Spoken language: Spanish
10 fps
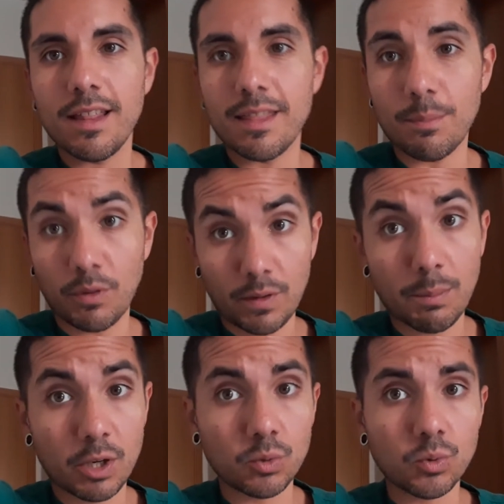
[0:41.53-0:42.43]
de
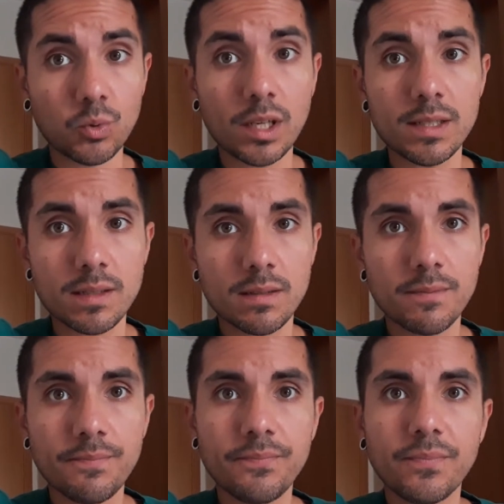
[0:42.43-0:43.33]
problemas conductuales,
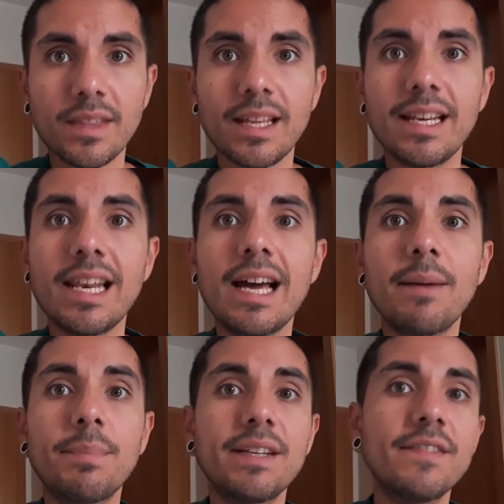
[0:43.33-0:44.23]

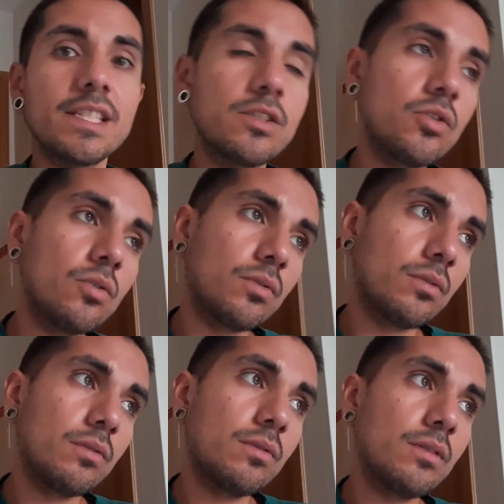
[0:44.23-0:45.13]
la prevención
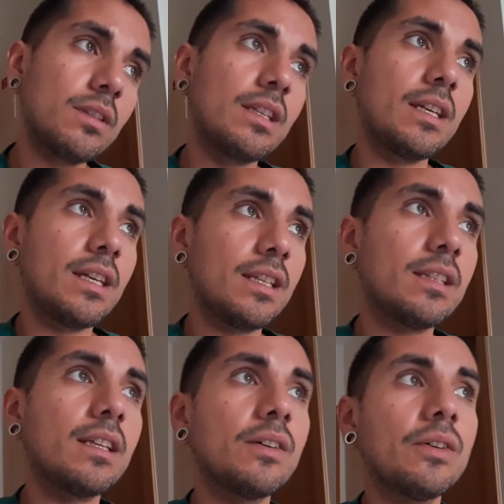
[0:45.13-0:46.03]
de
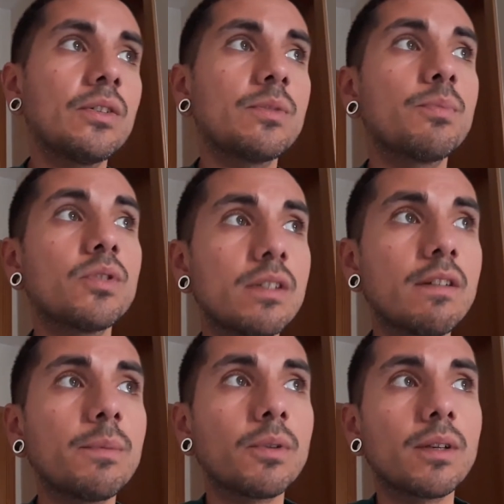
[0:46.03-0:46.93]
estos
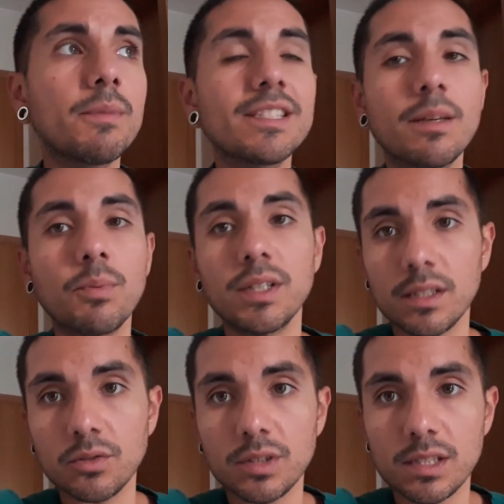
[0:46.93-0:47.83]
posibles problemas que pueden
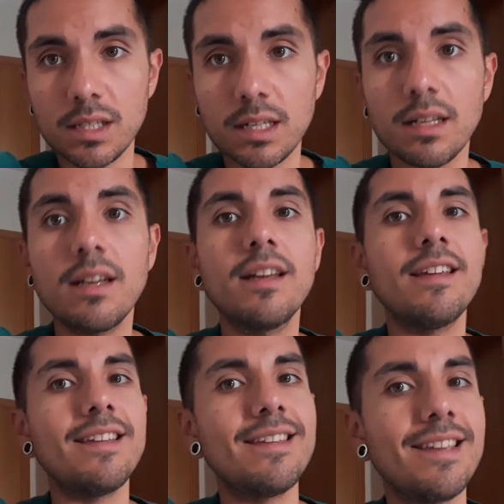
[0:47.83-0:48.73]
acontecer
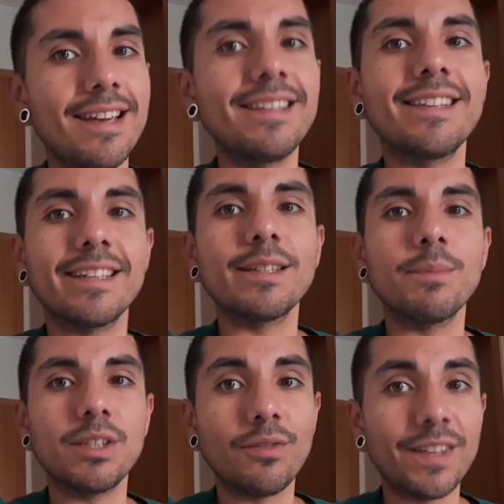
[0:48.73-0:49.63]
y el
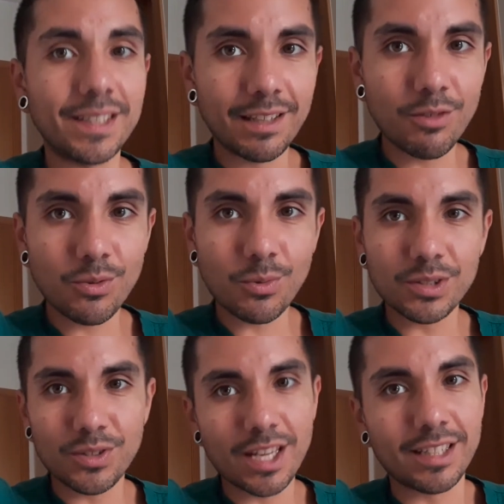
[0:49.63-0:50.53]
tratamiento efectivo
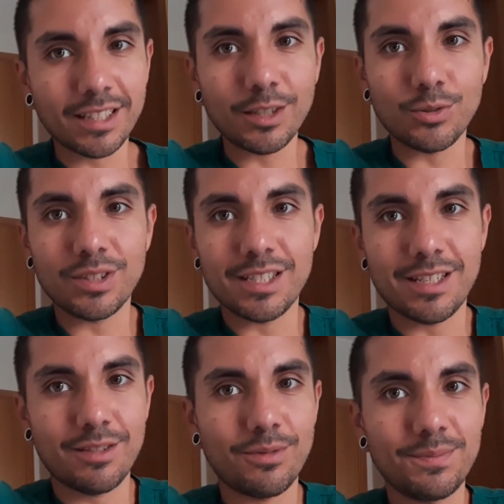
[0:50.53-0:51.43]
cuando ya están
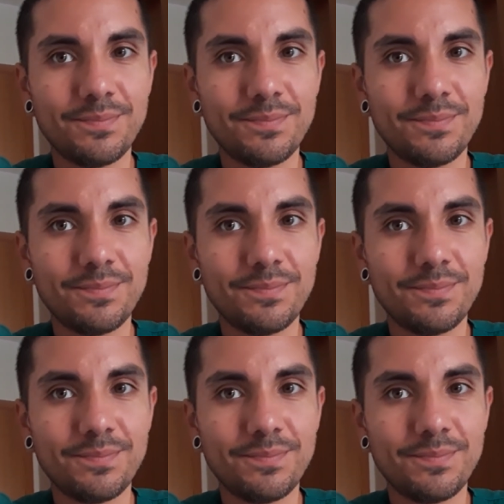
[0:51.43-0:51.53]
aconteciendo.